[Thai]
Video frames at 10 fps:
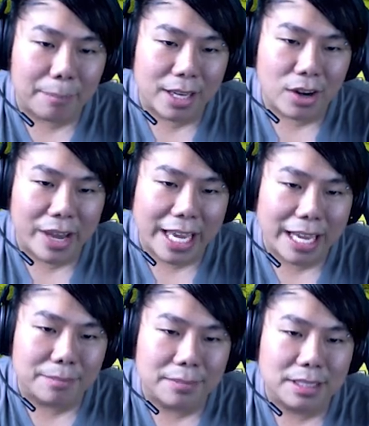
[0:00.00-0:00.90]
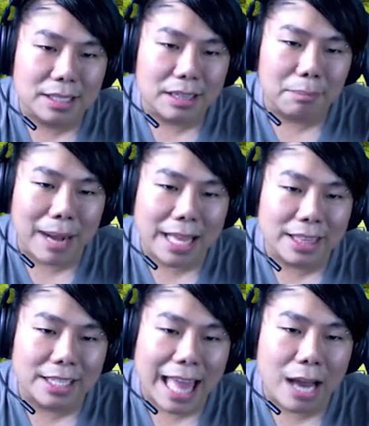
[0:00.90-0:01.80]
ให้หน่อยครับบ้าน
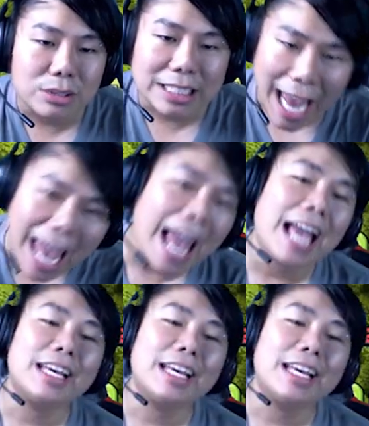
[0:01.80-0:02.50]
ติดแล้วแช่